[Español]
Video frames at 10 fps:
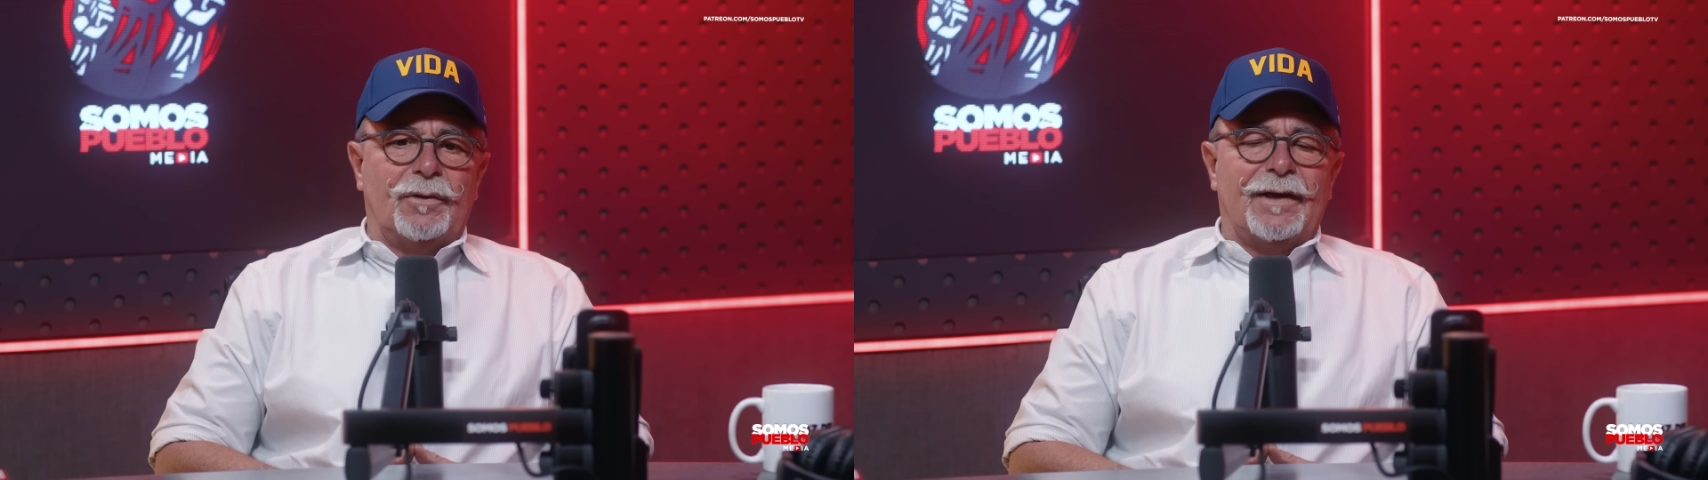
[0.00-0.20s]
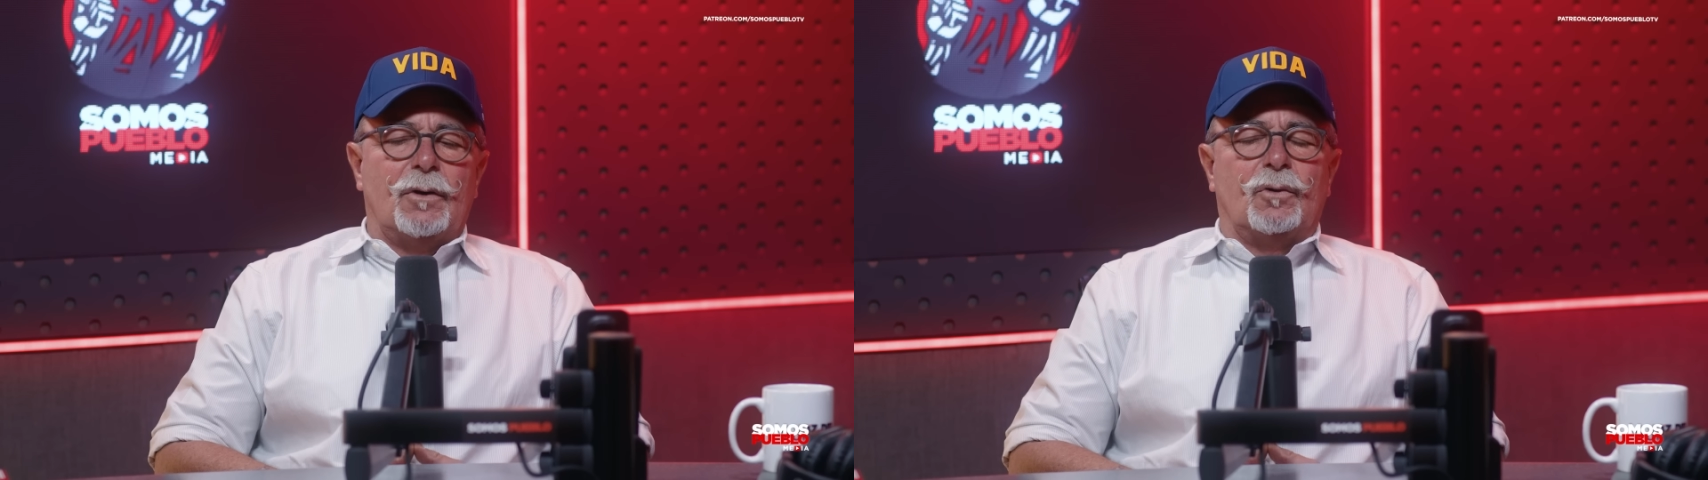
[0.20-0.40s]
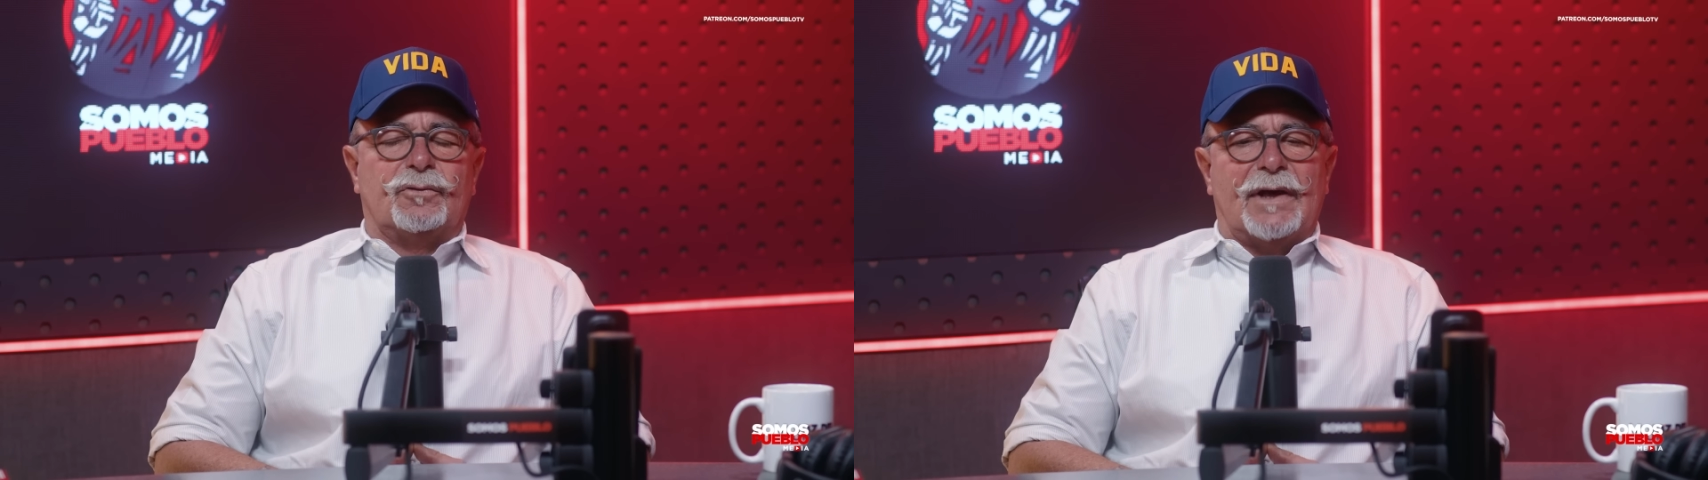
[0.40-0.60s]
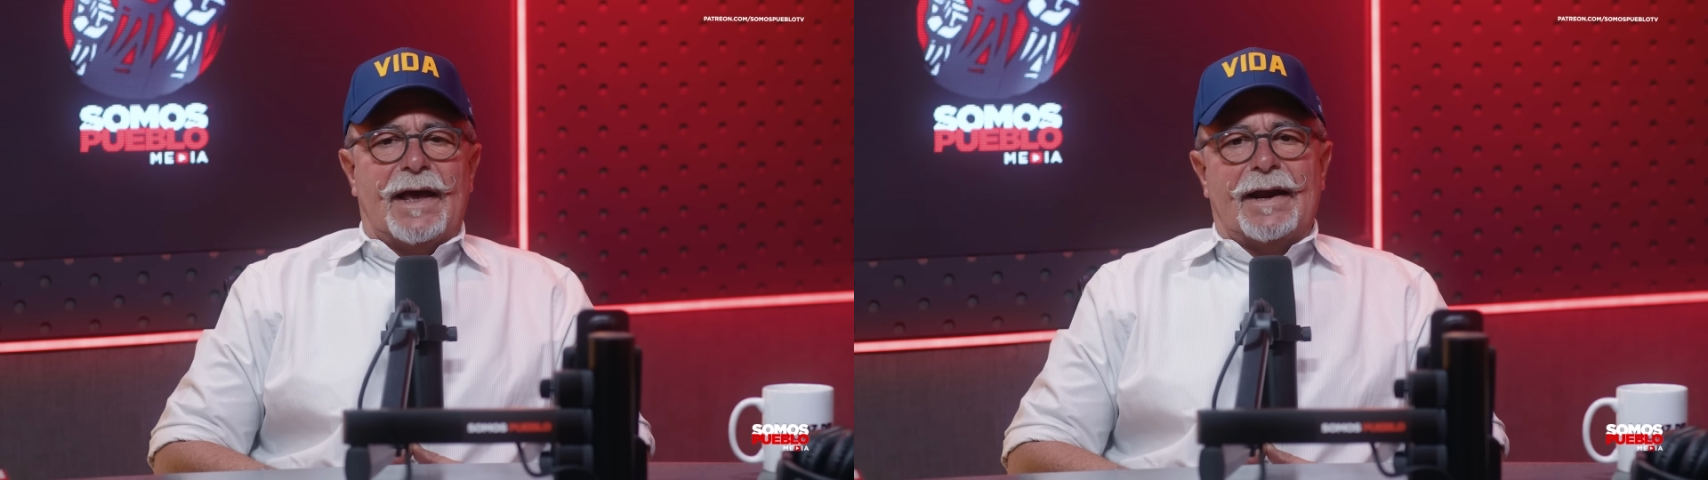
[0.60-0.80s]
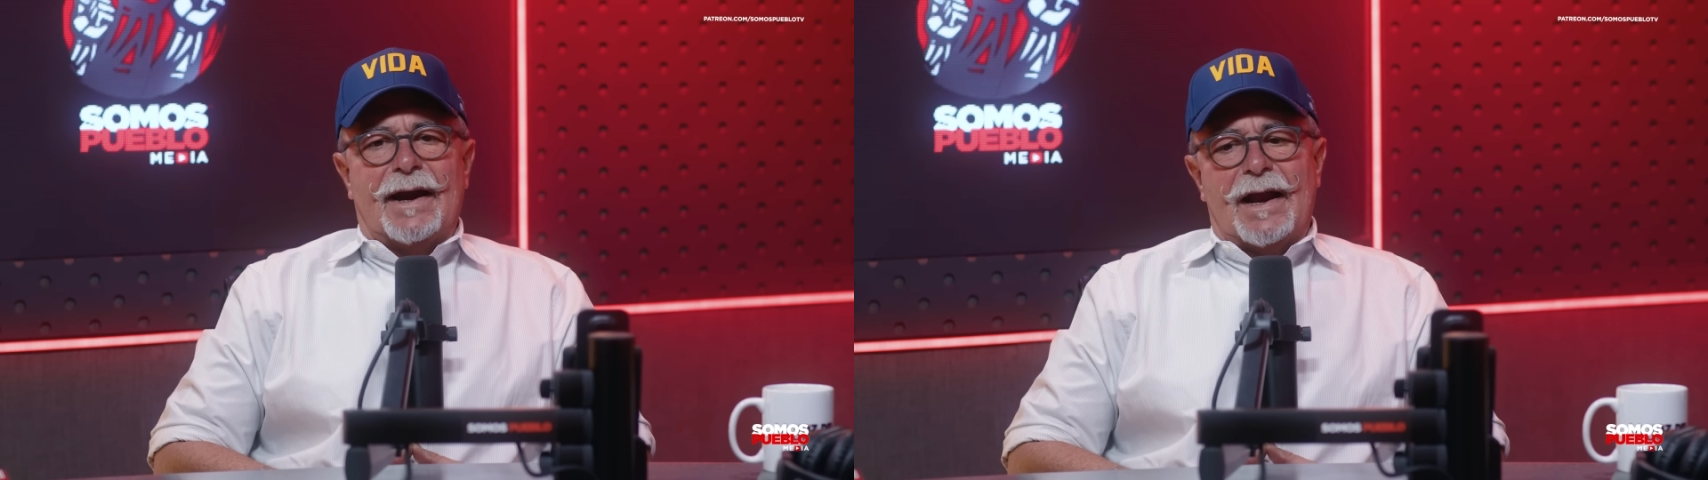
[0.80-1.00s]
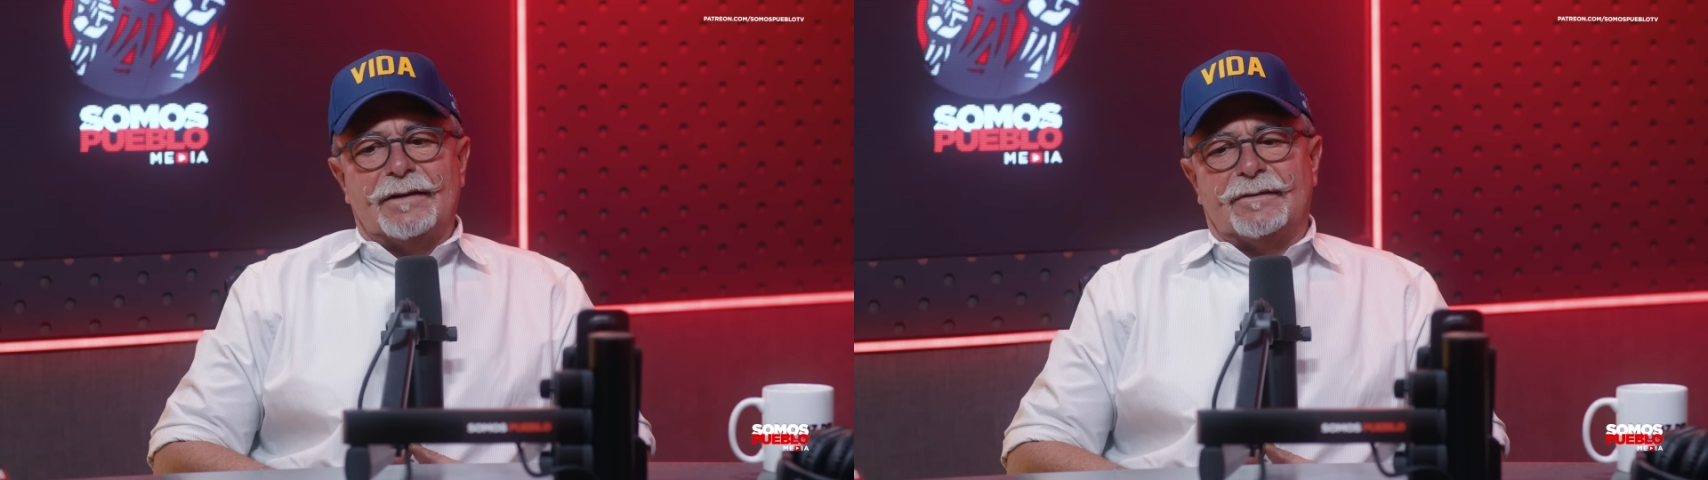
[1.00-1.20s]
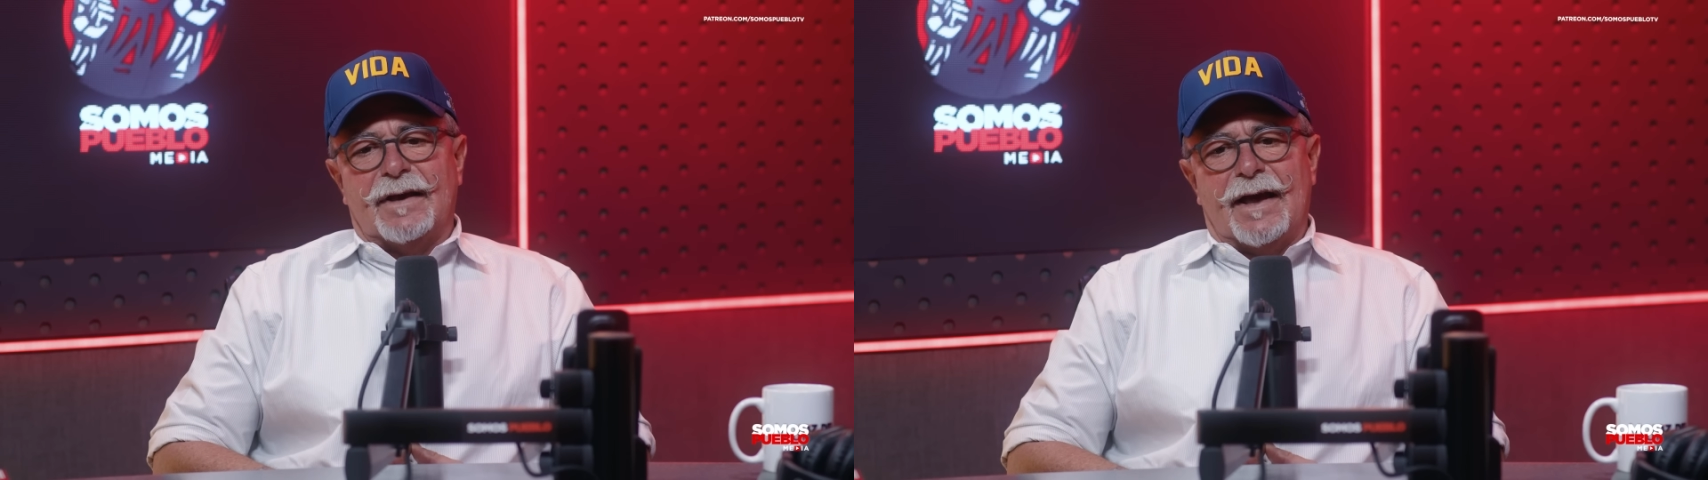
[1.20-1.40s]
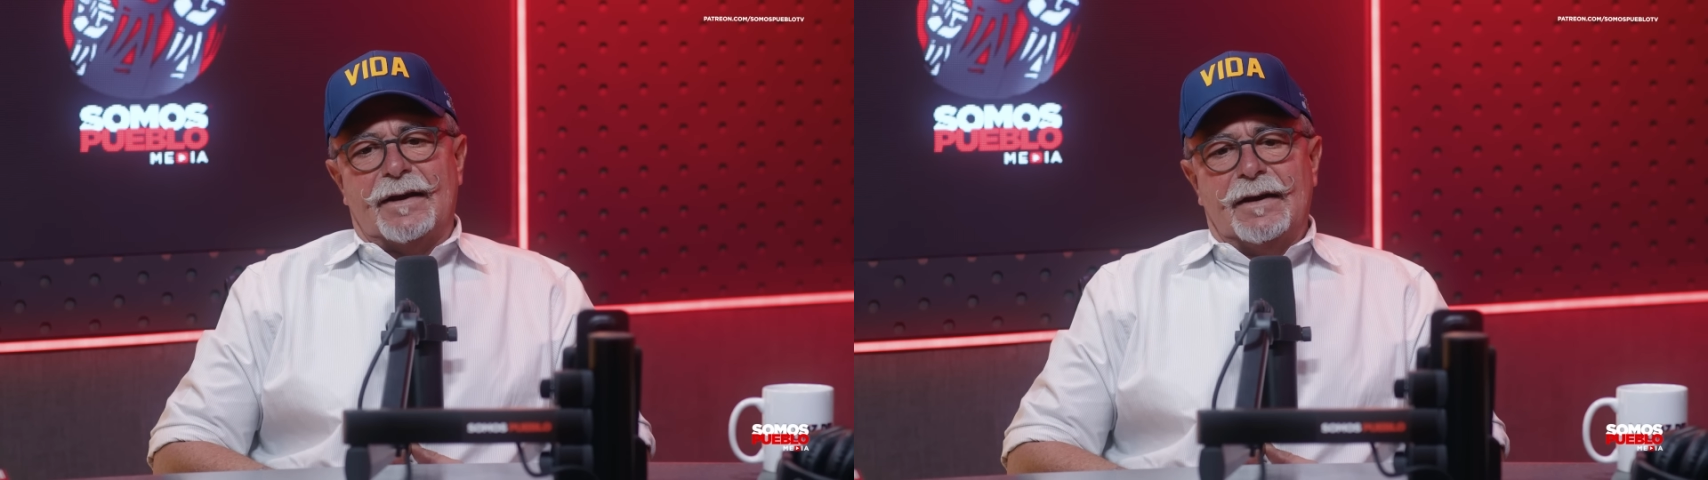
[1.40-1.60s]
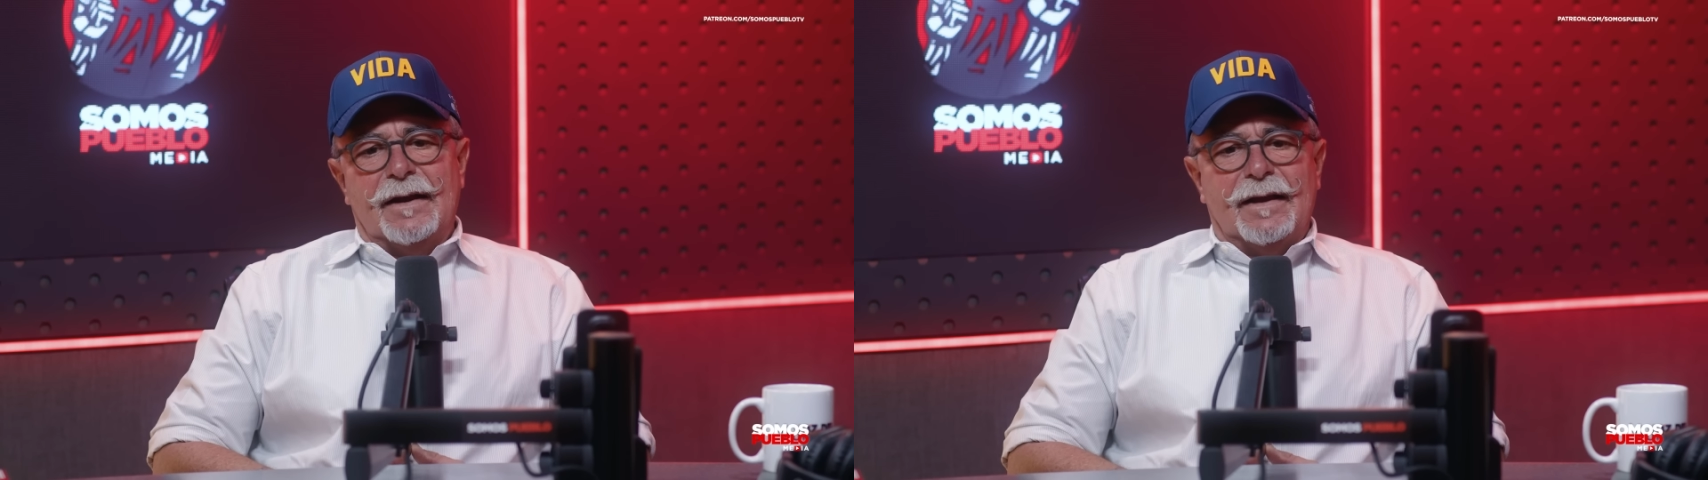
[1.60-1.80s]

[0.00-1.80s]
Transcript: desglosar, analizar